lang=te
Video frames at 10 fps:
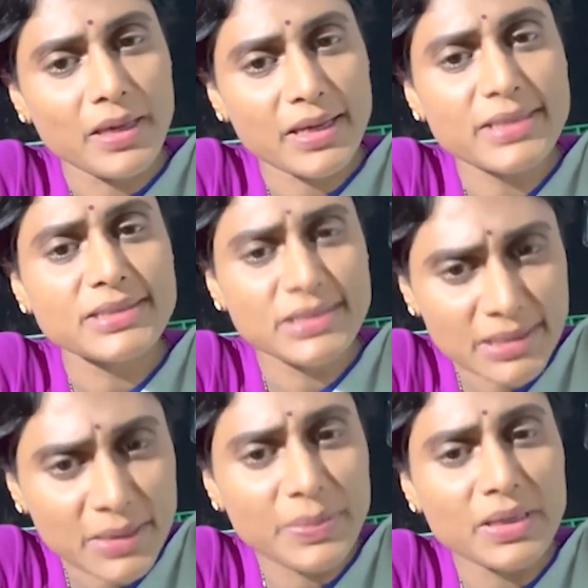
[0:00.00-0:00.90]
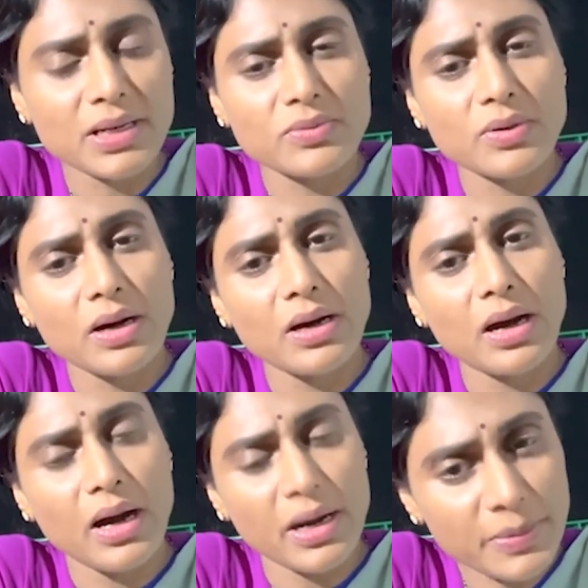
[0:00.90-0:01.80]
ఇక్కడ చిన్న పిల్లలు
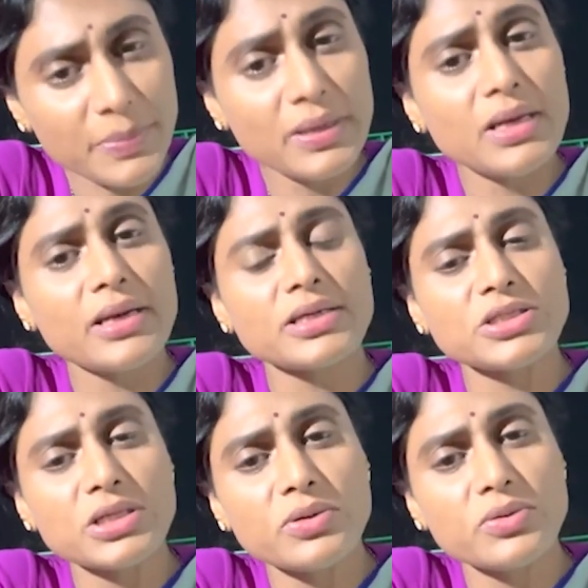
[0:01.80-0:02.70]
ఆడపిల్లల రక్షణ